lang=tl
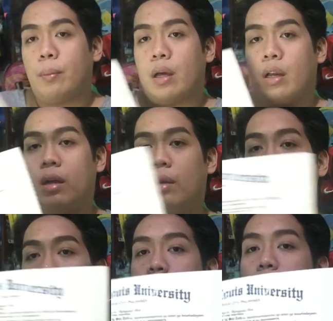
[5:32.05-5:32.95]
para
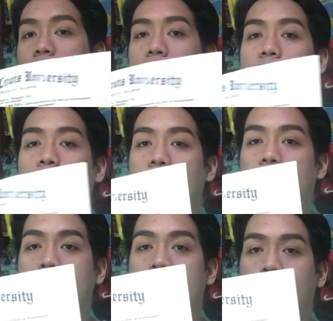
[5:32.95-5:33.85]
may, may ilalagay na
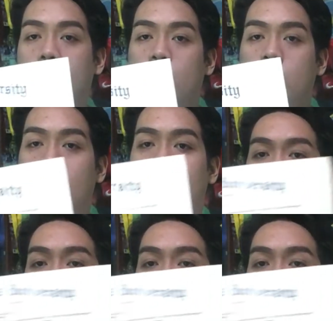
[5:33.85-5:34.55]
din ako dito sa